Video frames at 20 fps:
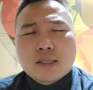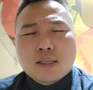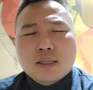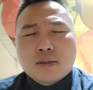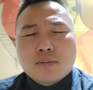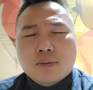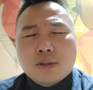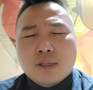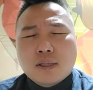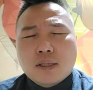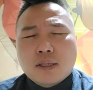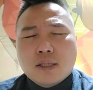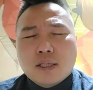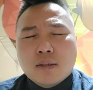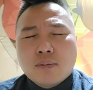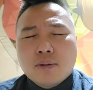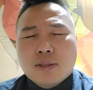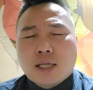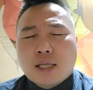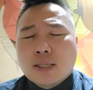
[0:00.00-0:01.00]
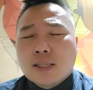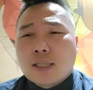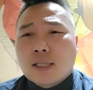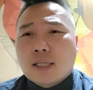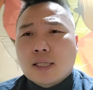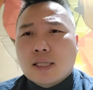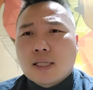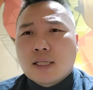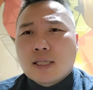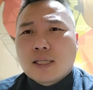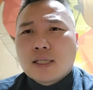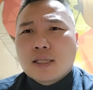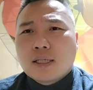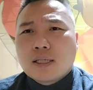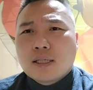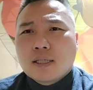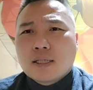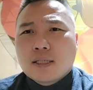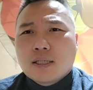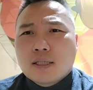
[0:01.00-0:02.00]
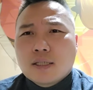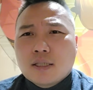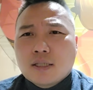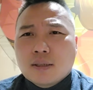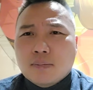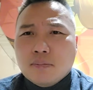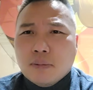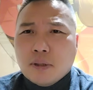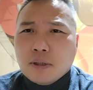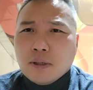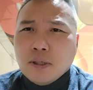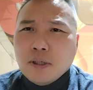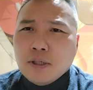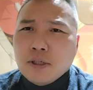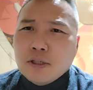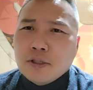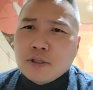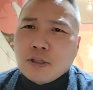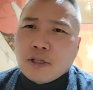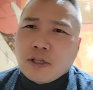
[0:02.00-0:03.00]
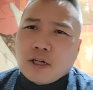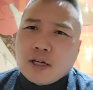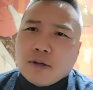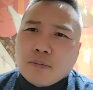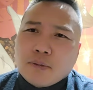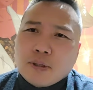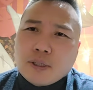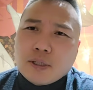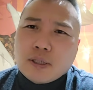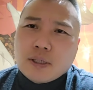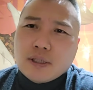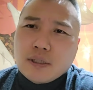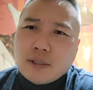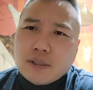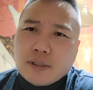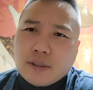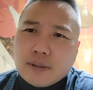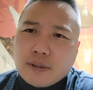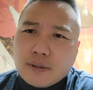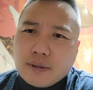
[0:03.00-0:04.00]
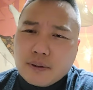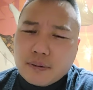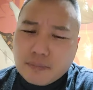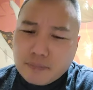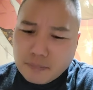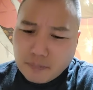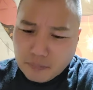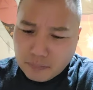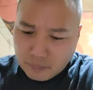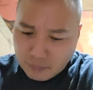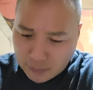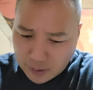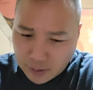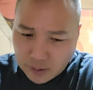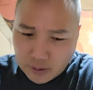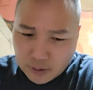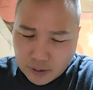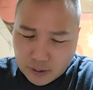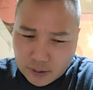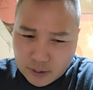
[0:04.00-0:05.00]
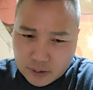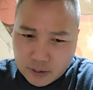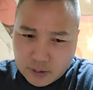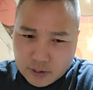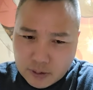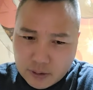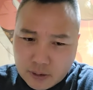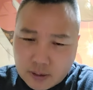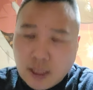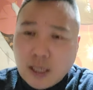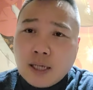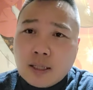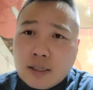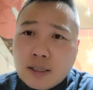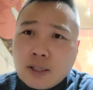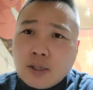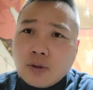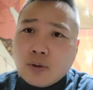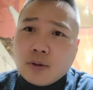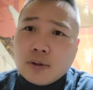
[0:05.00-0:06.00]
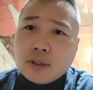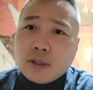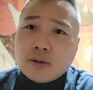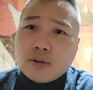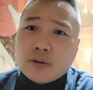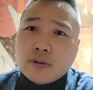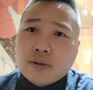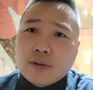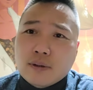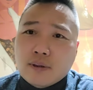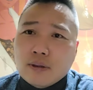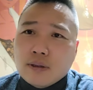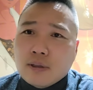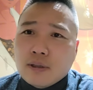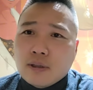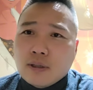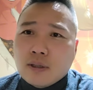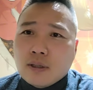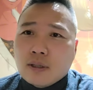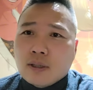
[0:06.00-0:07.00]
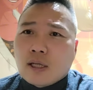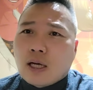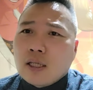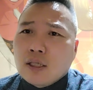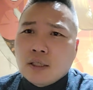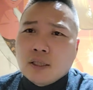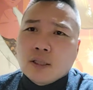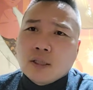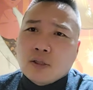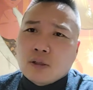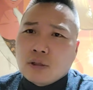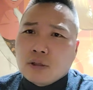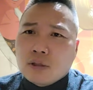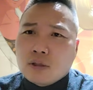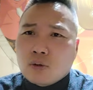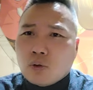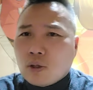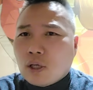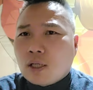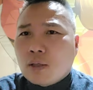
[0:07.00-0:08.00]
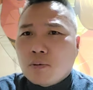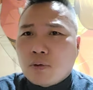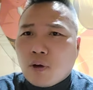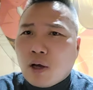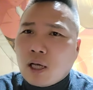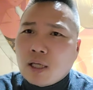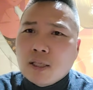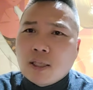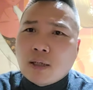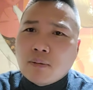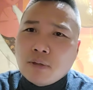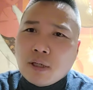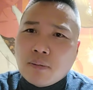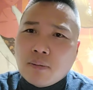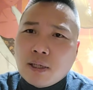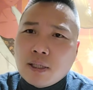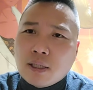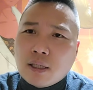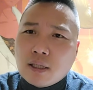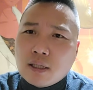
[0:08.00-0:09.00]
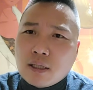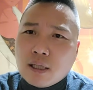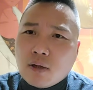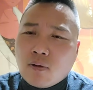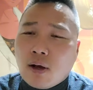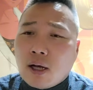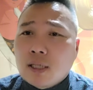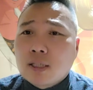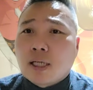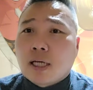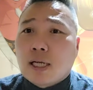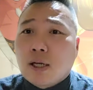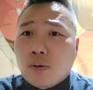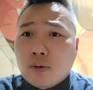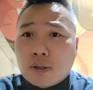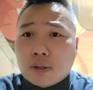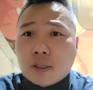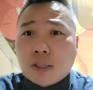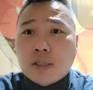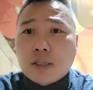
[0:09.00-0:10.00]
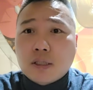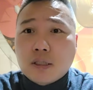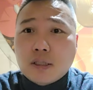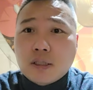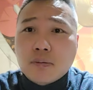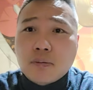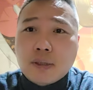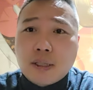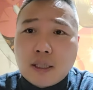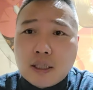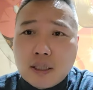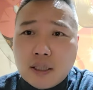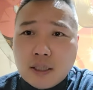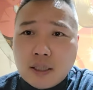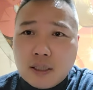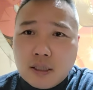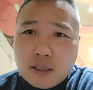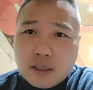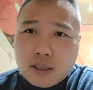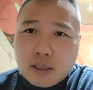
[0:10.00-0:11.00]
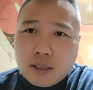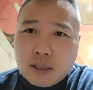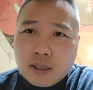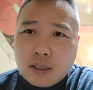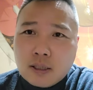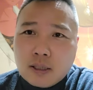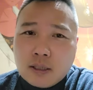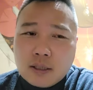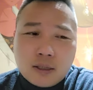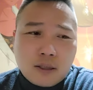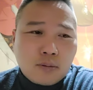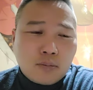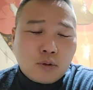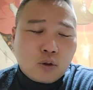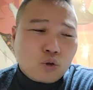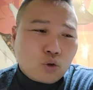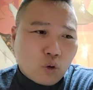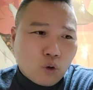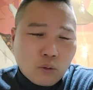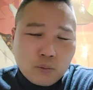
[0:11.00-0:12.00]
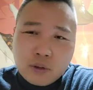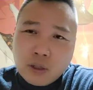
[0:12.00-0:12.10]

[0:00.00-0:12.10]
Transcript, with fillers: 저 뭐야 이미단체 명의를 이전해달랍니다. 명의를 제가 듣기로 그래요. 다시 소장님한테 확인을 한번 해봐야 되는데 확인 안 하고 영상 찍는 겁니다. 뭐 조금